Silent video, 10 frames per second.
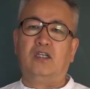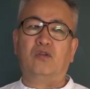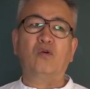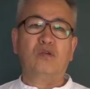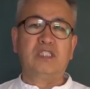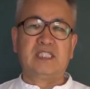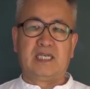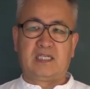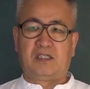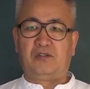
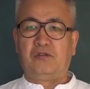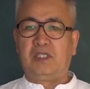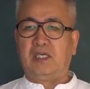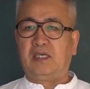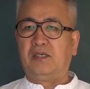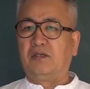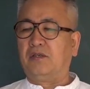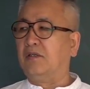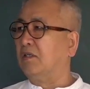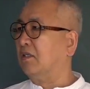동지가 기준이에요.
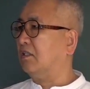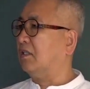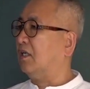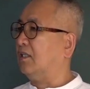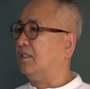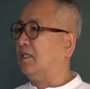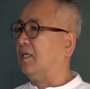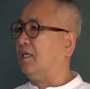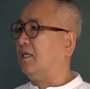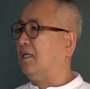그런데 이제